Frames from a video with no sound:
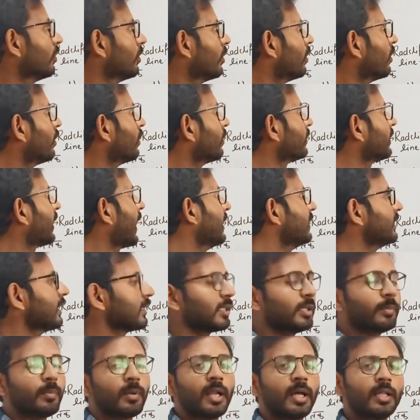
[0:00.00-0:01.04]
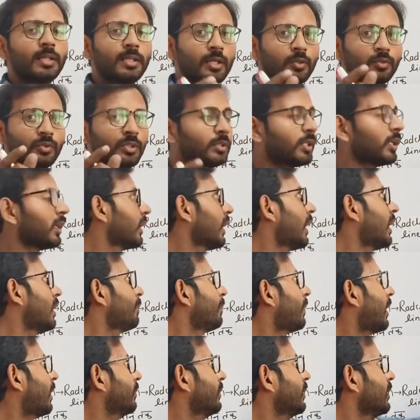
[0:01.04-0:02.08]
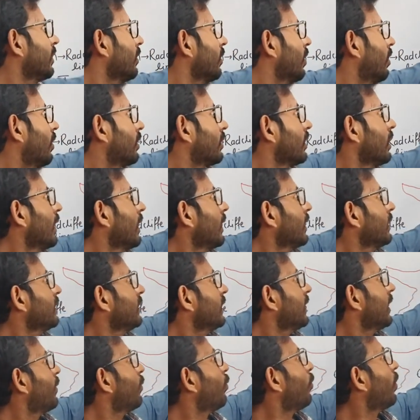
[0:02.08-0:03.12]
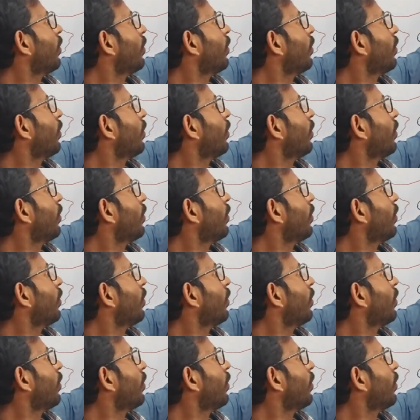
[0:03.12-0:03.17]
जो टाई जैसे बनाते हैं उसी तरह गांठ पामीर नोट ये